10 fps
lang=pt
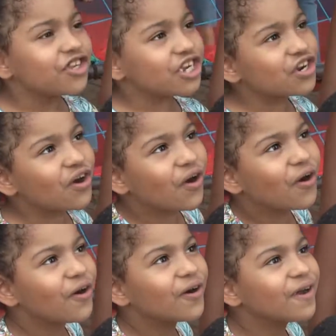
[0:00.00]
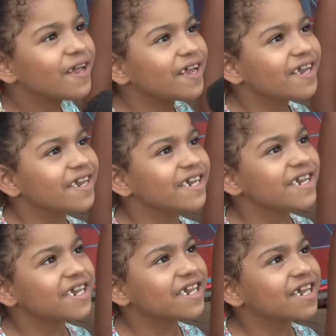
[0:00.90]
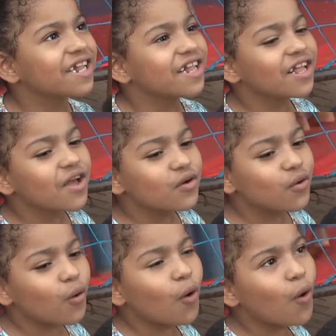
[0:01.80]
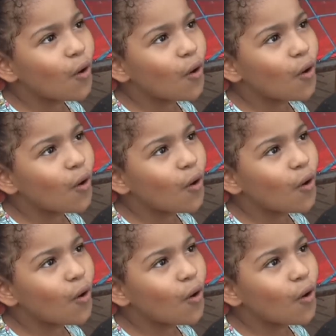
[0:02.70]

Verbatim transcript: Tirou. Com quem? Com o